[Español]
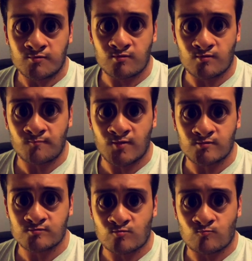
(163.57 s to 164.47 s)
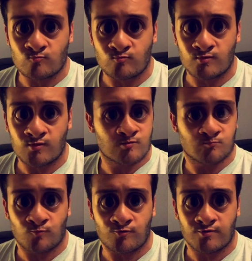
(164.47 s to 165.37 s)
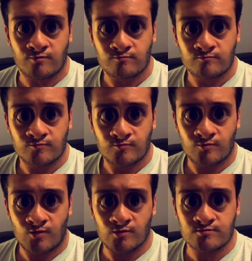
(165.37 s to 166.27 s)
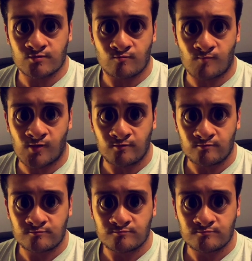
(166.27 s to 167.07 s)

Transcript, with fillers: y Damián es como el Explorer. Así de mal.